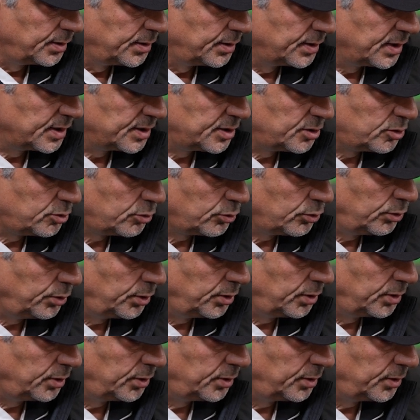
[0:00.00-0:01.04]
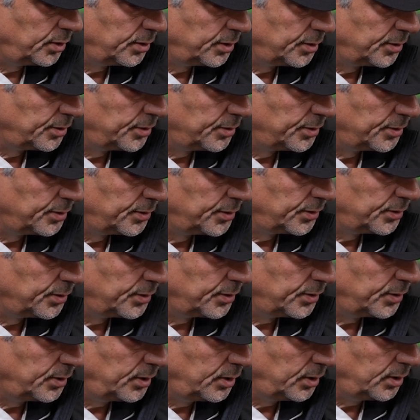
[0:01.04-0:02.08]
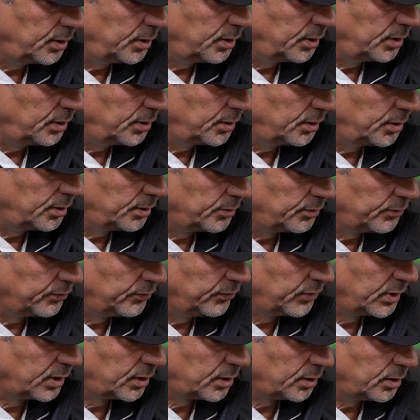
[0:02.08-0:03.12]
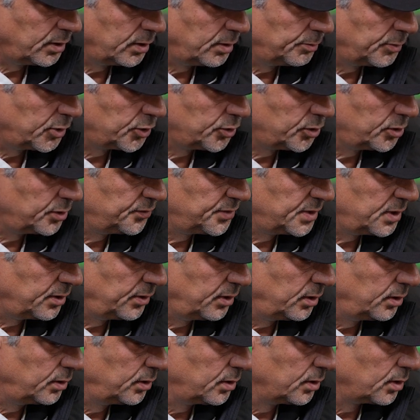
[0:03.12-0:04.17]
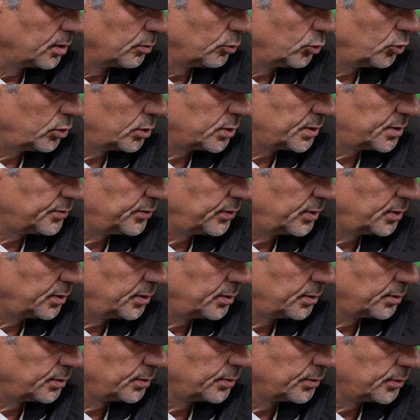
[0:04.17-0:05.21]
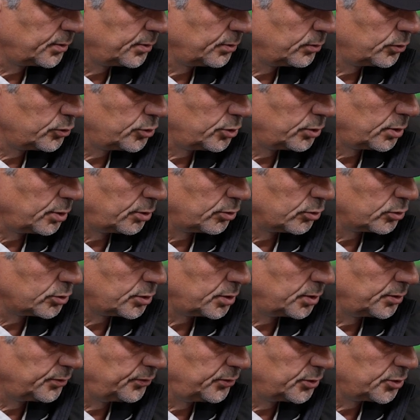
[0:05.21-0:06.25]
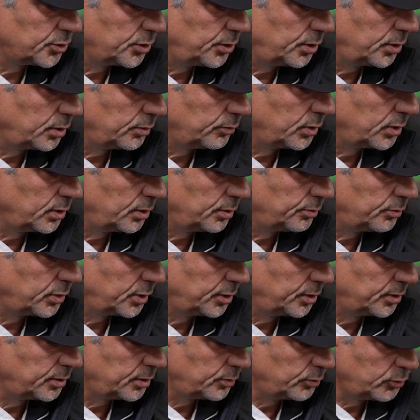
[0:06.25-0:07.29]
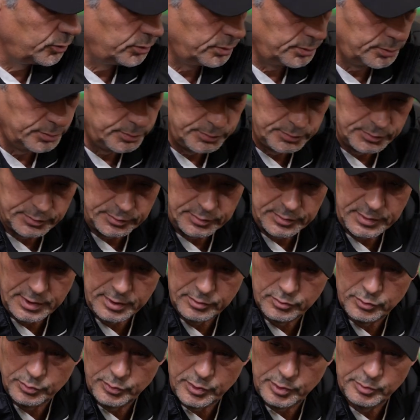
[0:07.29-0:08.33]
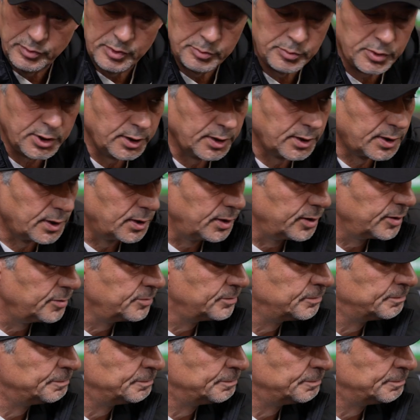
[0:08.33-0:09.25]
настроенней, и выиграла почти все единоборства. Очень хорошее движение было, поэтому, я думаю, мы проиграли.